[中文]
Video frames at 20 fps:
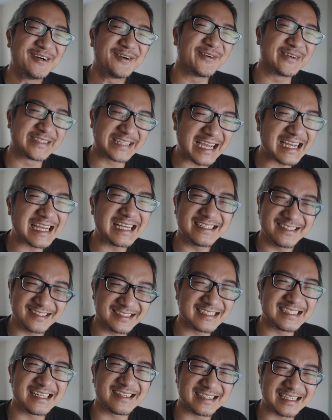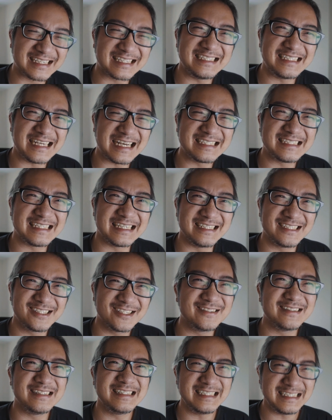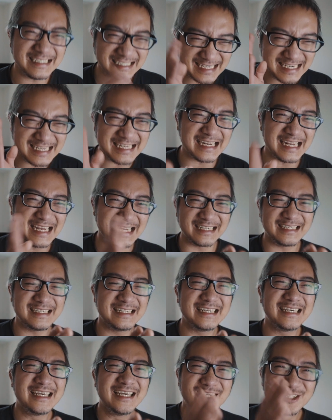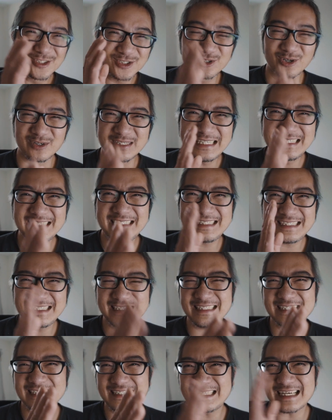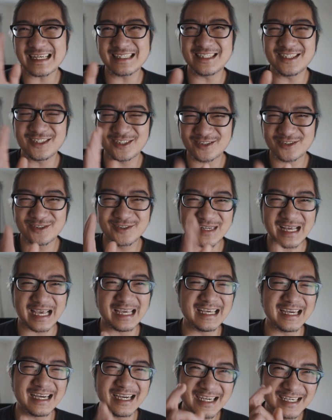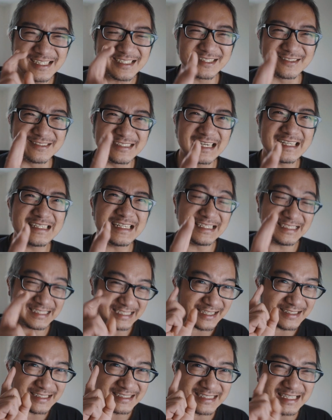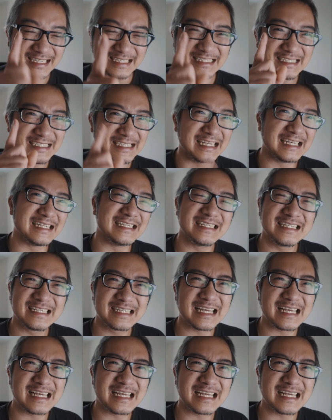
我大概就知道那个价钱。就一年索尼新的相机出来，二手价钱只要你等一年，